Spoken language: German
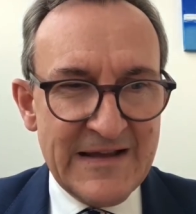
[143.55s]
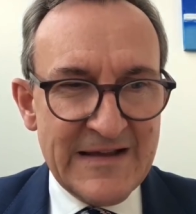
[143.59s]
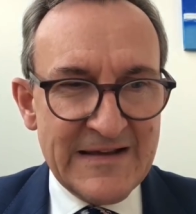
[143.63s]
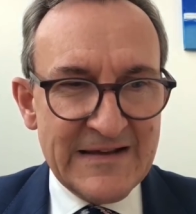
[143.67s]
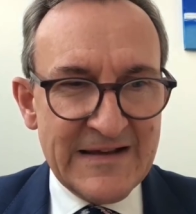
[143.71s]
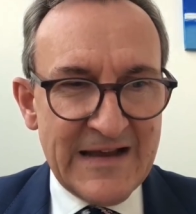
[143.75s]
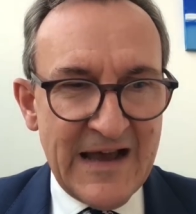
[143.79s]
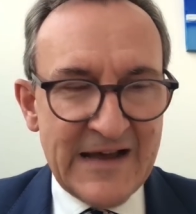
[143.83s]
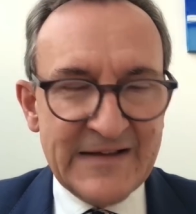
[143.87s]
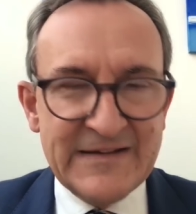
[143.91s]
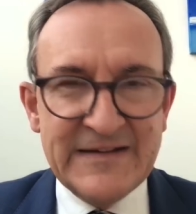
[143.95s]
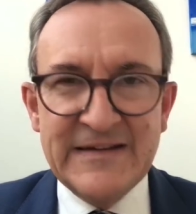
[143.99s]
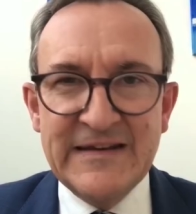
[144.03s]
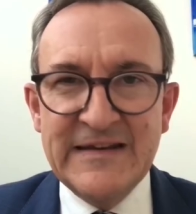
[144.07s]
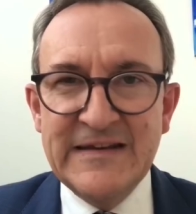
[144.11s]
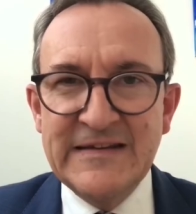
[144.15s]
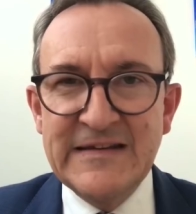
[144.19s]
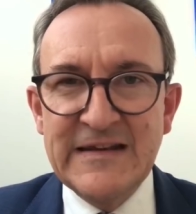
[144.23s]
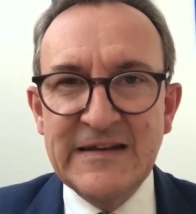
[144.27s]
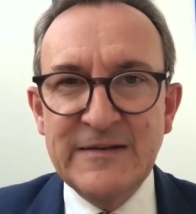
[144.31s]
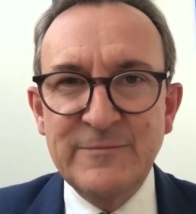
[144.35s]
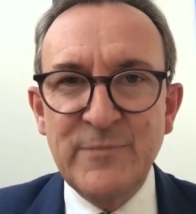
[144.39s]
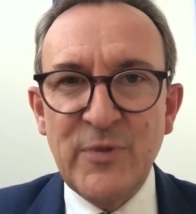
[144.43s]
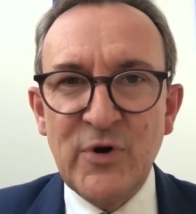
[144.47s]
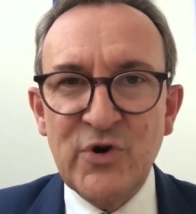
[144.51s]
kann ich
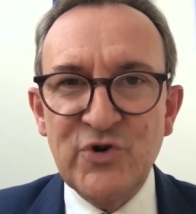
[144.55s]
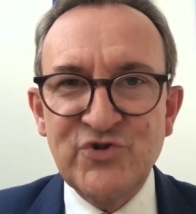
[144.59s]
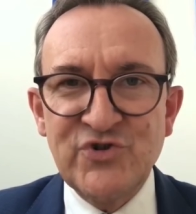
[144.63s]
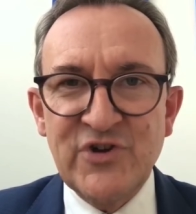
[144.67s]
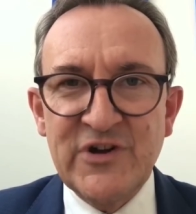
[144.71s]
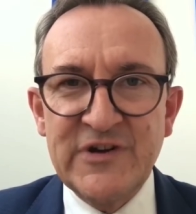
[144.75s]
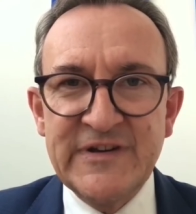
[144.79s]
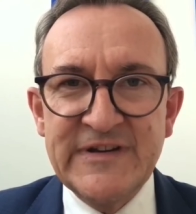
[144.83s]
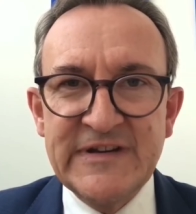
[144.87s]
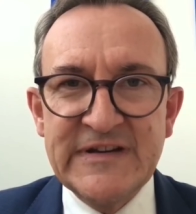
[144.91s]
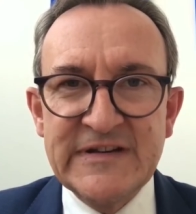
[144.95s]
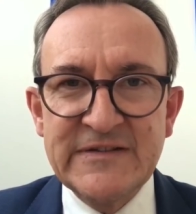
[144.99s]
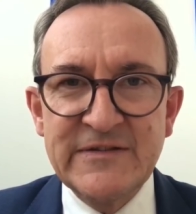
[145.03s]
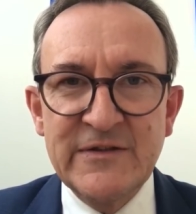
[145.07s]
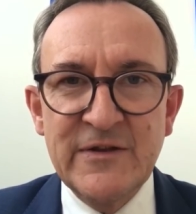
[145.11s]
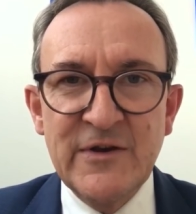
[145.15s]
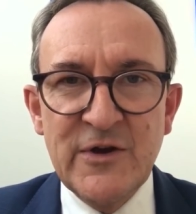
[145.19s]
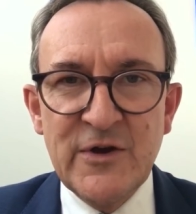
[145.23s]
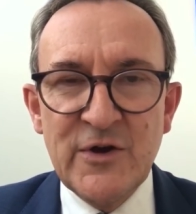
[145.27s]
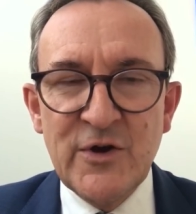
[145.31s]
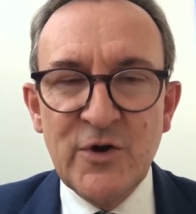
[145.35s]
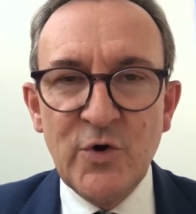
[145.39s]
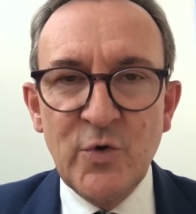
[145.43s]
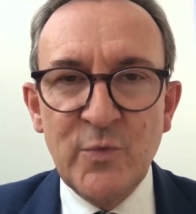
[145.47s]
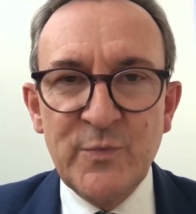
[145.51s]
Ihnen pauschalieren
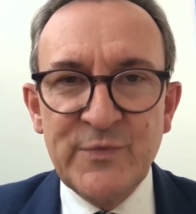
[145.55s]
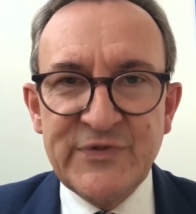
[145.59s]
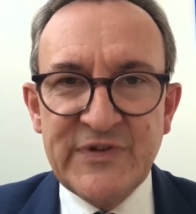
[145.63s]
um